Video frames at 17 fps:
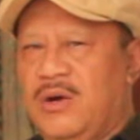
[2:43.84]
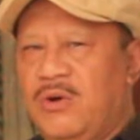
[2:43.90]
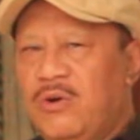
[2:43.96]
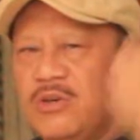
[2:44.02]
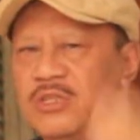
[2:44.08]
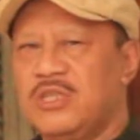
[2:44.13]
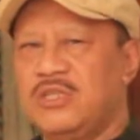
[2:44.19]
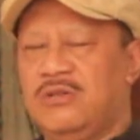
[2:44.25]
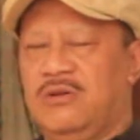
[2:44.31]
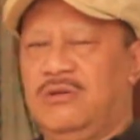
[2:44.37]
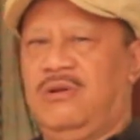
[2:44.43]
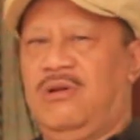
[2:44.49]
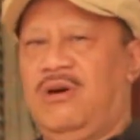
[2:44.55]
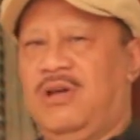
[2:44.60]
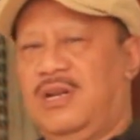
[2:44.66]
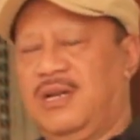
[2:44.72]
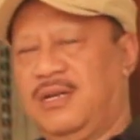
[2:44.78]

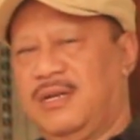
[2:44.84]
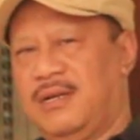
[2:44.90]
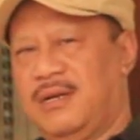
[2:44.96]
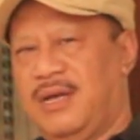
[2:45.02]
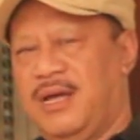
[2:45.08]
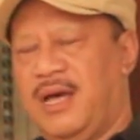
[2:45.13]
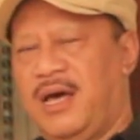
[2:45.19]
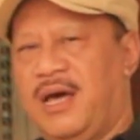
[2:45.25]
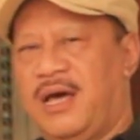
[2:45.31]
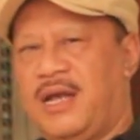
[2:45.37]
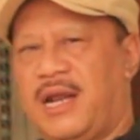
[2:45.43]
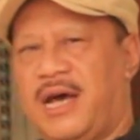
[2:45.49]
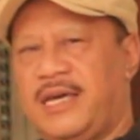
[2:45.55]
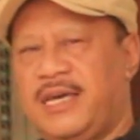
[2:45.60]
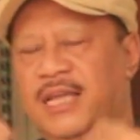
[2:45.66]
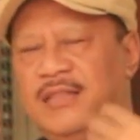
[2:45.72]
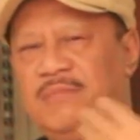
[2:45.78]
husnudon,
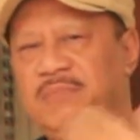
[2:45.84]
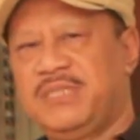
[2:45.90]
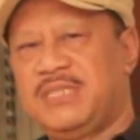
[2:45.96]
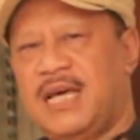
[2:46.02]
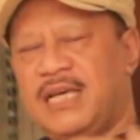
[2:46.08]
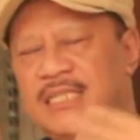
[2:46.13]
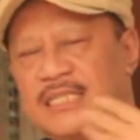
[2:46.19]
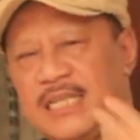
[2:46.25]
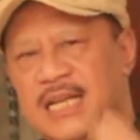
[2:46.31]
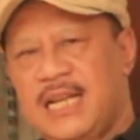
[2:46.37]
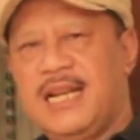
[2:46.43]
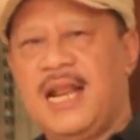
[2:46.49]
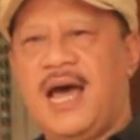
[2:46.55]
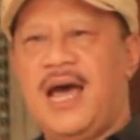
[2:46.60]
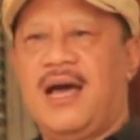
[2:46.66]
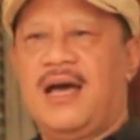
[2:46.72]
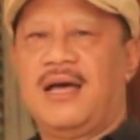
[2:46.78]
rakyat bisa
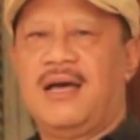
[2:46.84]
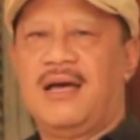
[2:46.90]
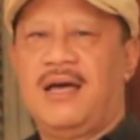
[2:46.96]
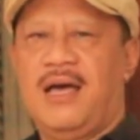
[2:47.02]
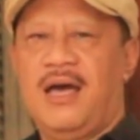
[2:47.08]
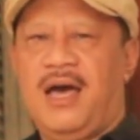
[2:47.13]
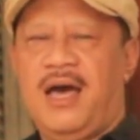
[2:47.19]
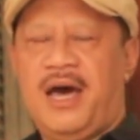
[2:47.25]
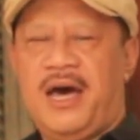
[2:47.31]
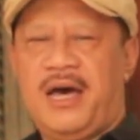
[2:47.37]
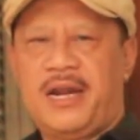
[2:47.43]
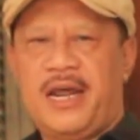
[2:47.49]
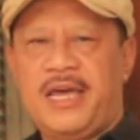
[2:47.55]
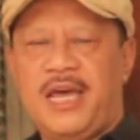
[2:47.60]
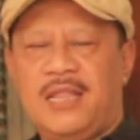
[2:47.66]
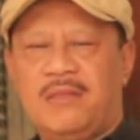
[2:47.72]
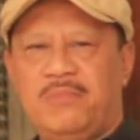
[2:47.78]
senang,
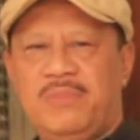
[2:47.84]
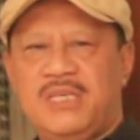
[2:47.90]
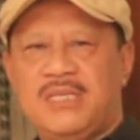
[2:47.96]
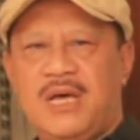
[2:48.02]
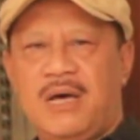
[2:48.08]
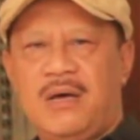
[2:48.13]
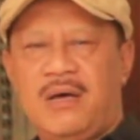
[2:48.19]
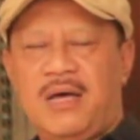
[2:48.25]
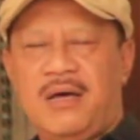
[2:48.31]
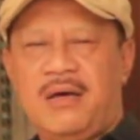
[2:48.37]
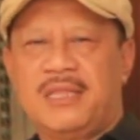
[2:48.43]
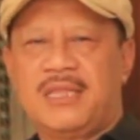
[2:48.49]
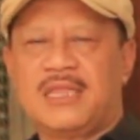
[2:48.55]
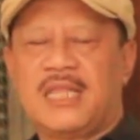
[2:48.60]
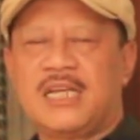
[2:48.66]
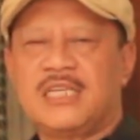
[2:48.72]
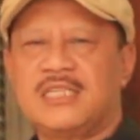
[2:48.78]
rakyat bisa
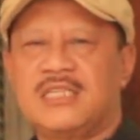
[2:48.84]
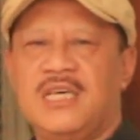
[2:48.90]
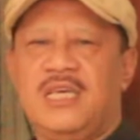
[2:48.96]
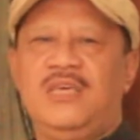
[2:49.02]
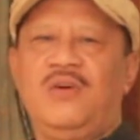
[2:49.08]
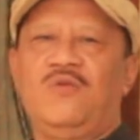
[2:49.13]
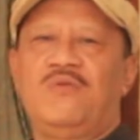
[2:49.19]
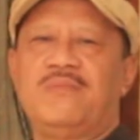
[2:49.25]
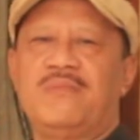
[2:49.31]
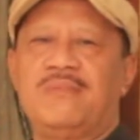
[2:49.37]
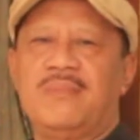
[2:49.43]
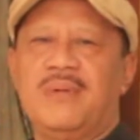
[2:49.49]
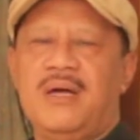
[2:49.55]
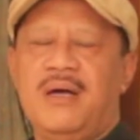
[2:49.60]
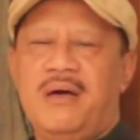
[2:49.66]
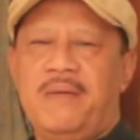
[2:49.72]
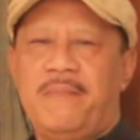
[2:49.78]
tersenyum,
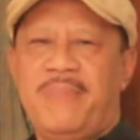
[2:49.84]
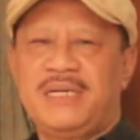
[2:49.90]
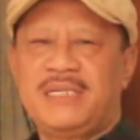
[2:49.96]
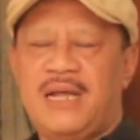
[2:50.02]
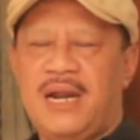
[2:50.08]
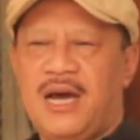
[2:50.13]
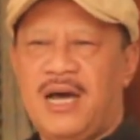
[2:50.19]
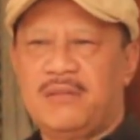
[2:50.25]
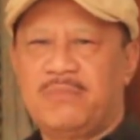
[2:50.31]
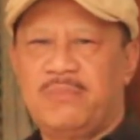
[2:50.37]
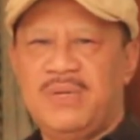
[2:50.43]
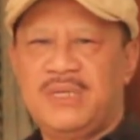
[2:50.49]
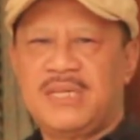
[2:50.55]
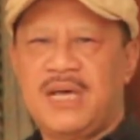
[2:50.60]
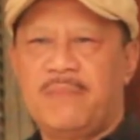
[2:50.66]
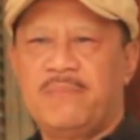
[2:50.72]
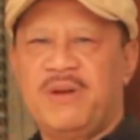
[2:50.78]
masyarakat
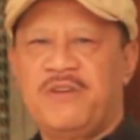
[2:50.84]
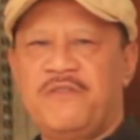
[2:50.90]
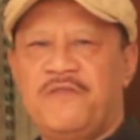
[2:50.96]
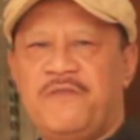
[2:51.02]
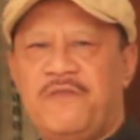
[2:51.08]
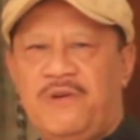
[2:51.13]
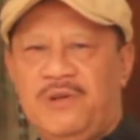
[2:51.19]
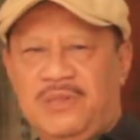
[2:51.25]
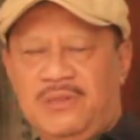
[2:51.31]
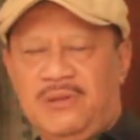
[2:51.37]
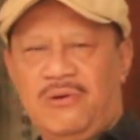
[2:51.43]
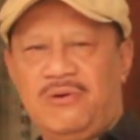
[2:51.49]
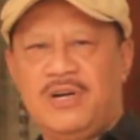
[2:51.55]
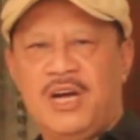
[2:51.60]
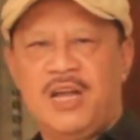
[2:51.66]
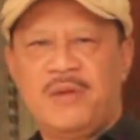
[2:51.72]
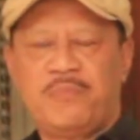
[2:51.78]
bisa berfoto
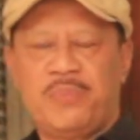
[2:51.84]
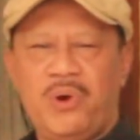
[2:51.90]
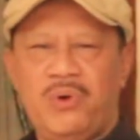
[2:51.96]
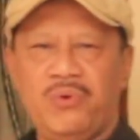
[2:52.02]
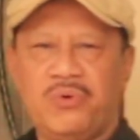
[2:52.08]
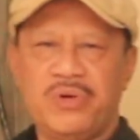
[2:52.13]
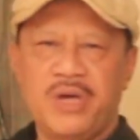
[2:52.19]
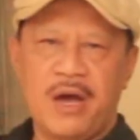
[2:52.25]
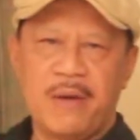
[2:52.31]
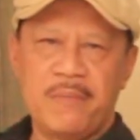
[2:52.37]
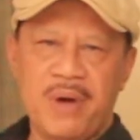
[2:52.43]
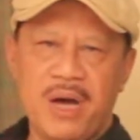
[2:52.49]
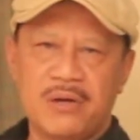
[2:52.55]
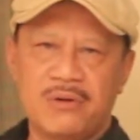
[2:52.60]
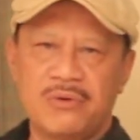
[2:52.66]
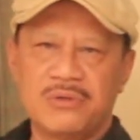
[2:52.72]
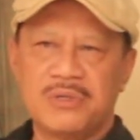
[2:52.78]
dengan produk yang
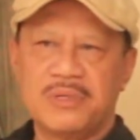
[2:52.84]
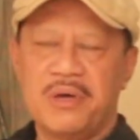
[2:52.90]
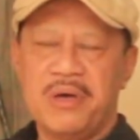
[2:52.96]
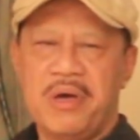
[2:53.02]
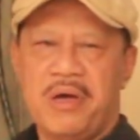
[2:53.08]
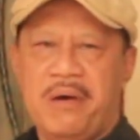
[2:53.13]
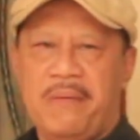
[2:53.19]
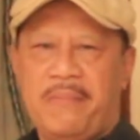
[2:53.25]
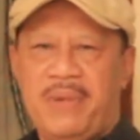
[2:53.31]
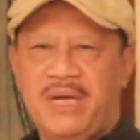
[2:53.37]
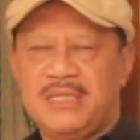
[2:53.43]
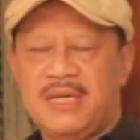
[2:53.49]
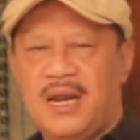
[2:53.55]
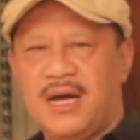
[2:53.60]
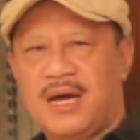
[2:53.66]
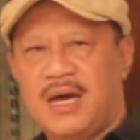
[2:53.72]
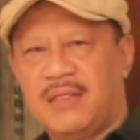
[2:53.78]
bagus,
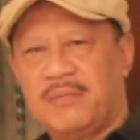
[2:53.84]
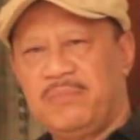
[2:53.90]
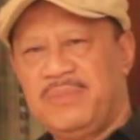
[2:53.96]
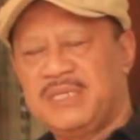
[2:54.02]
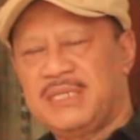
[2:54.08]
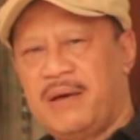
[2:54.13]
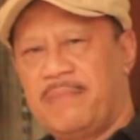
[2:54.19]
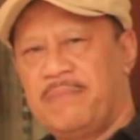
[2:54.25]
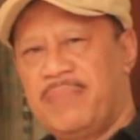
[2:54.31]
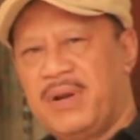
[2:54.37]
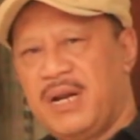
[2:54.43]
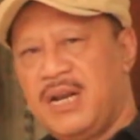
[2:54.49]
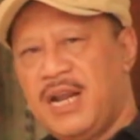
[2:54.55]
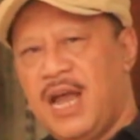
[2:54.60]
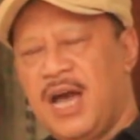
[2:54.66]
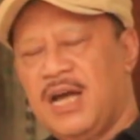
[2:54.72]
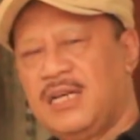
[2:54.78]
masyarakat bisa
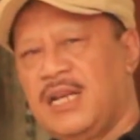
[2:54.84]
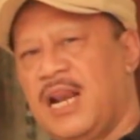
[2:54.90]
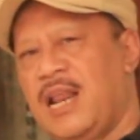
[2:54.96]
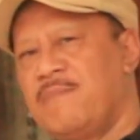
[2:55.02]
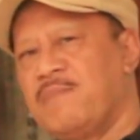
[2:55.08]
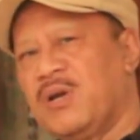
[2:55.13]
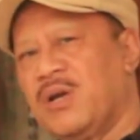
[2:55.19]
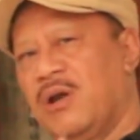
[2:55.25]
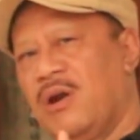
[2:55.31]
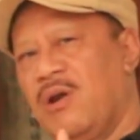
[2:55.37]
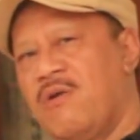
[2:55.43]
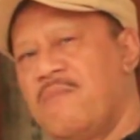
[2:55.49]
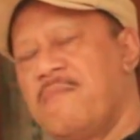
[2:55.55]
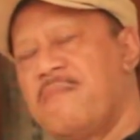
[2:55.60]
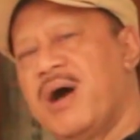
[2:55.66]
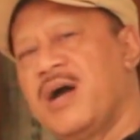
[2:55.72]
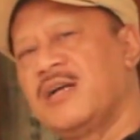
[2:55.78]
berenang dalam
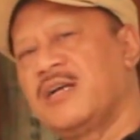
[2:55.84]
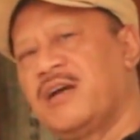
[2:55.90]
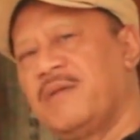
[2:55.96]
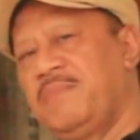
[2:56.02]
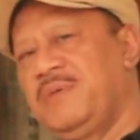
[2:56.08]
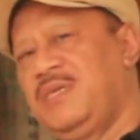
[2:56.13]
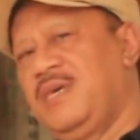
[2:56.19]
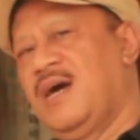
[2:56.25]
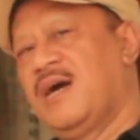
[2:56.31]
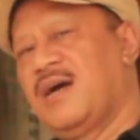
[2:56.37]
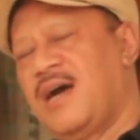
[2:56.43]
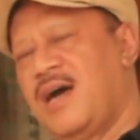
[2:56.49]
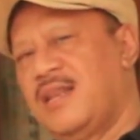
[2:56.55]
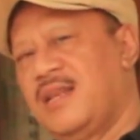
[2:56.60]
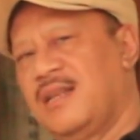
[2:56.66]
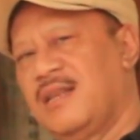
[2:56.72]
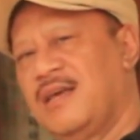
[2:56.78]
gelombang
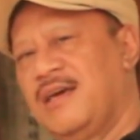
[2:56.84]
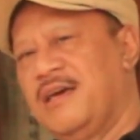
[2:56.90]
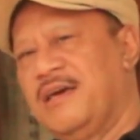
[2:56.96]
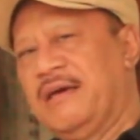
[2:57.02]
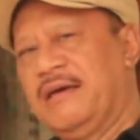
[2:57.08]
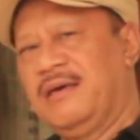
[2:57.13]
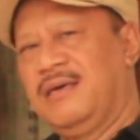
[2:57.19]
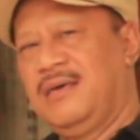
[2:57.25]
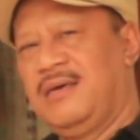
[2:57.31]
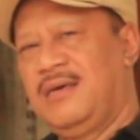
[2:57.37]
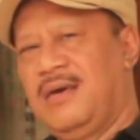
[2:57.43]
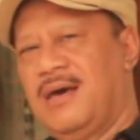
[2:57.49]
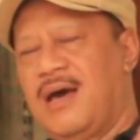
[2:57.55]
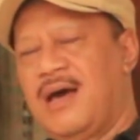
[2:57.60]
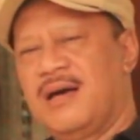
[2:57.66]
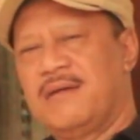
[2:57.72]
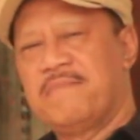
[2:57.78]
kebijakan
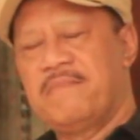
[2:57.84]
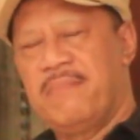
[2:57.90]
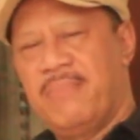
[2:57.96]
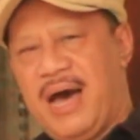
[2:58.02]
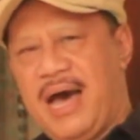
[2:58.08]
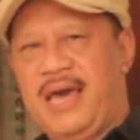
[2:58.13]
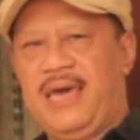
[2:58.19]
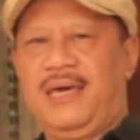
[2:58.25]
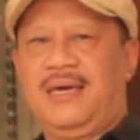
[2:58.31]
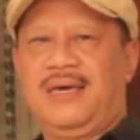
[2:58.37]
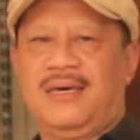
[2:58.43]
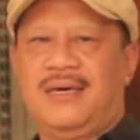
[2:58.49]
yang baik